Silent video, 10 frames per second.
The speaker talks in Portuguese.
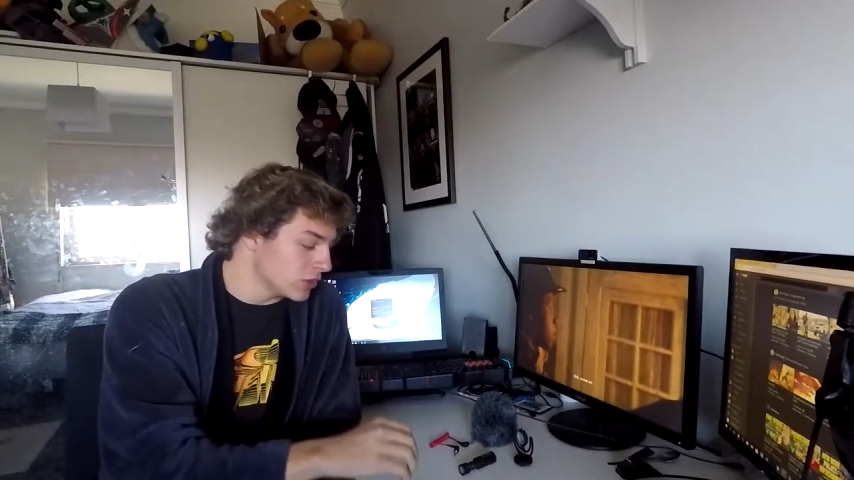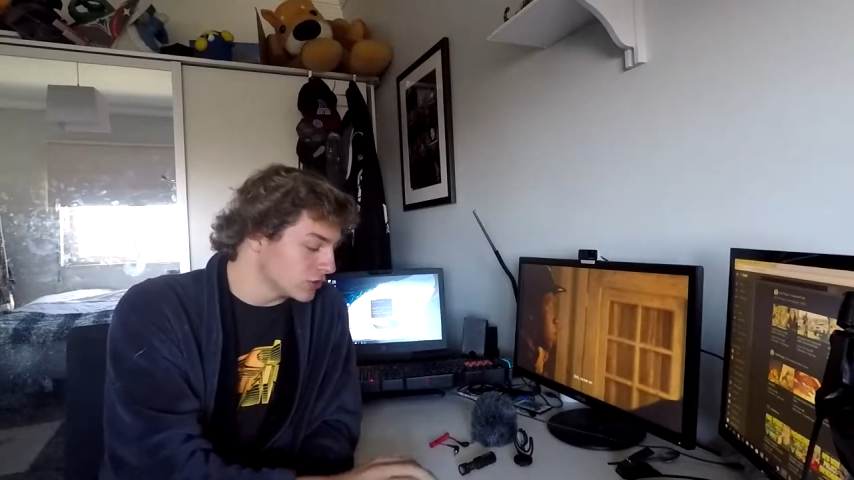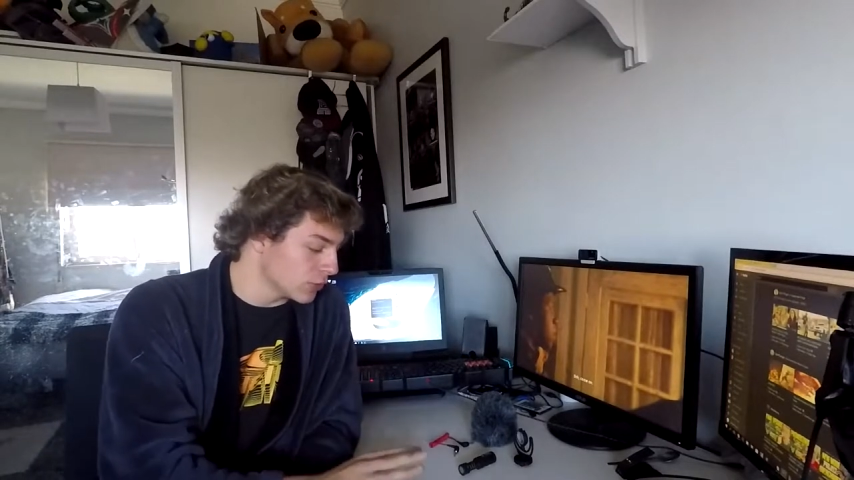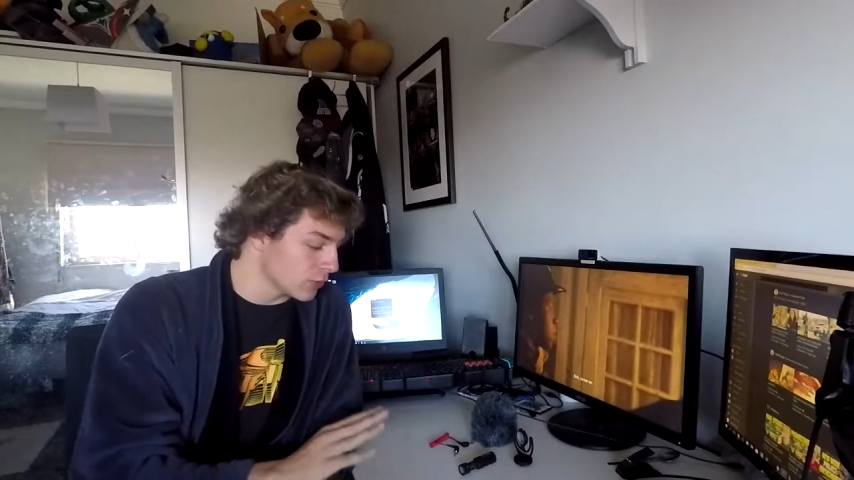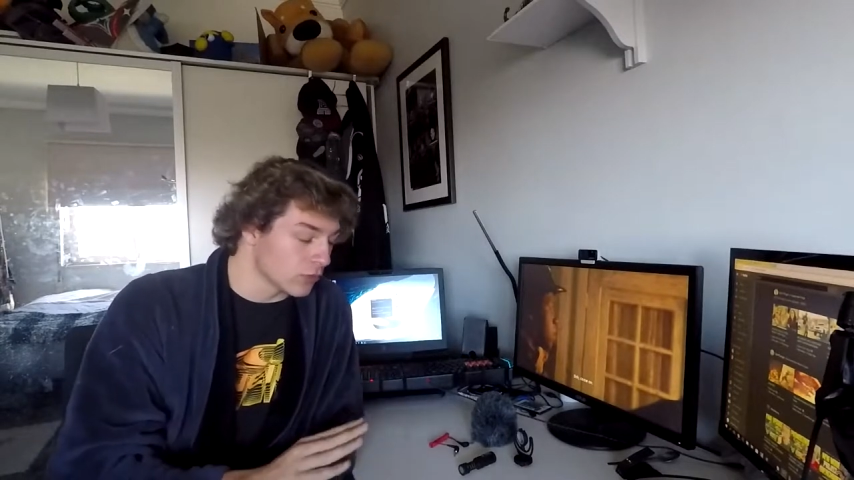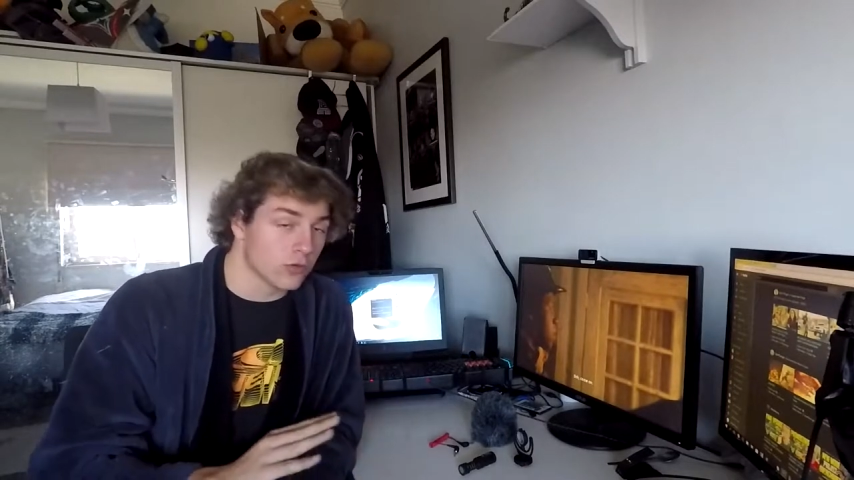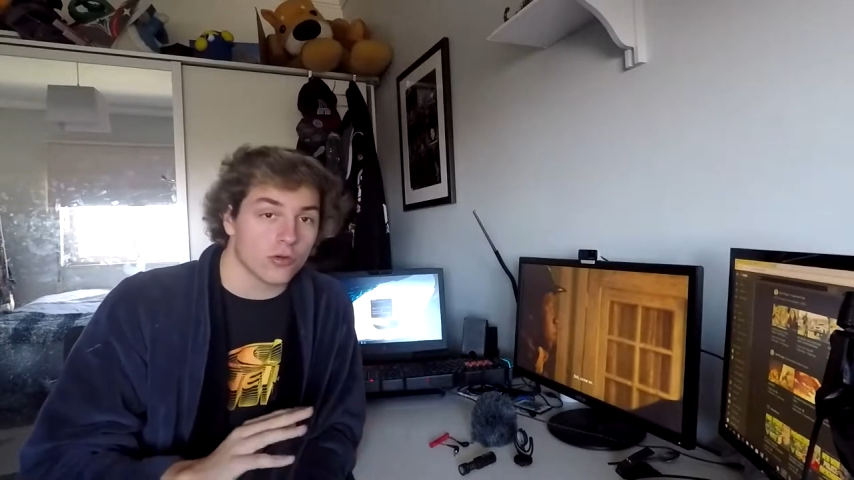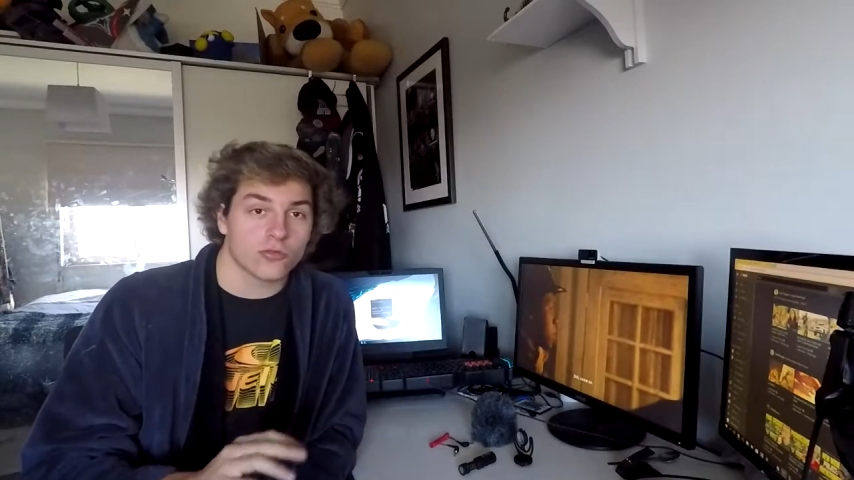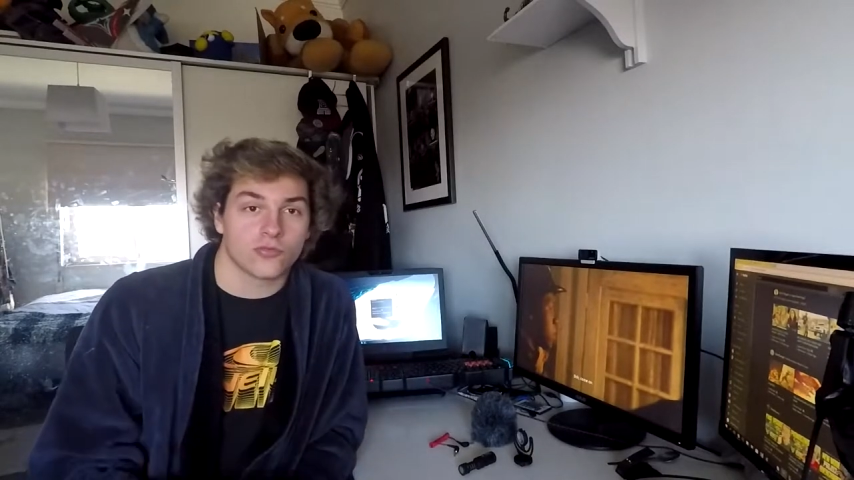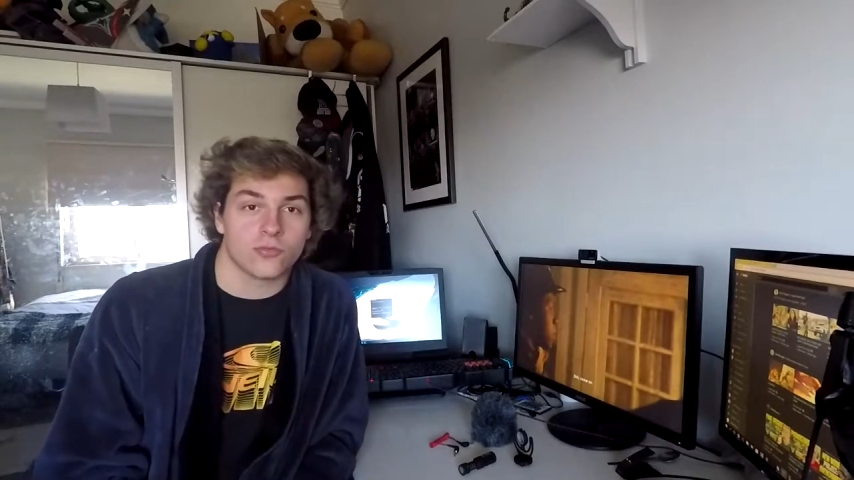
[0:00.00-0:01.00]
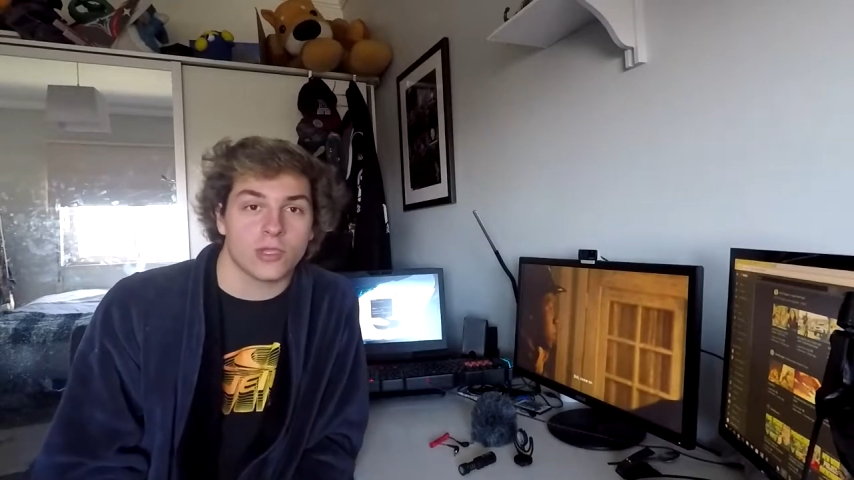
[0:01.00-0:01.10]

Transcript: sobre um novo